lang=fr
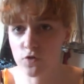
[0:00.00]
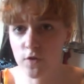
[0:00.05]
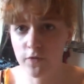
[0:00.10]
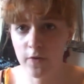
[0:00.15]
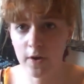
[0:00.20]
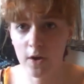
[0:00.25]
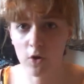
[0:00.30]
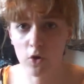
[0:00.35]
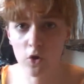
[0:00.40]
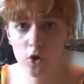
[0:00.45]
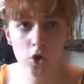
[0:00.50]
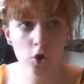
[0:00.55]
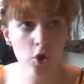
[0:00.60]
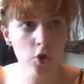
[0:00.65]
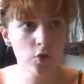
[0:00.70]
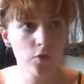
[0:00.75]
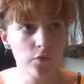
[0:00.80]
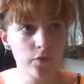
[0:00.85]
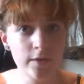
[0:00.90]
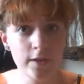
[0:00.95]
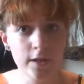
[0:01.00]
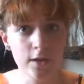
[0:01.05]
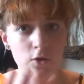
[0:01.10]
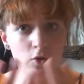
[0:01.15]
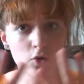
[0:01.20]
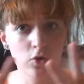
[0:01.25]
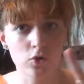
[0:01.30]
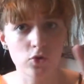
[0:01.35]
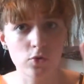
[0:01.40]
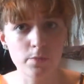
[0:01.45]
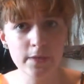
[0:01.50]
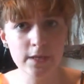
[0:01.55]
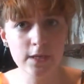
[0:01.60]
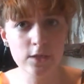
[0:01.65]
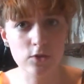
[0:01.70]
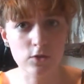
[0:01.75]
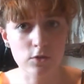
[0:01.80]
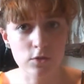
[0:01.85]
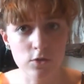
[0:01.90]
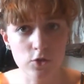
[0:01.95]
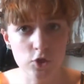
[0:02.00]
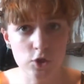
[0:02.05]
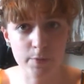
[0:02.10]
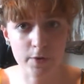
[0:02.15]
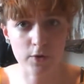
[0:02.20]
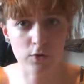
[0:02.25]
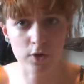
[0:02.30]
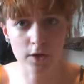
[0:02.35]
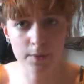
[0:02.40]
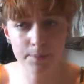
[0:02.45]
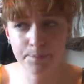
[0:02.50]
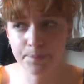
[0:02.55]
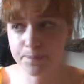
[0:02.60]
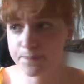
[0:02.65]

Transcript: je vais faire une vidéo mix, je sais pas quoi.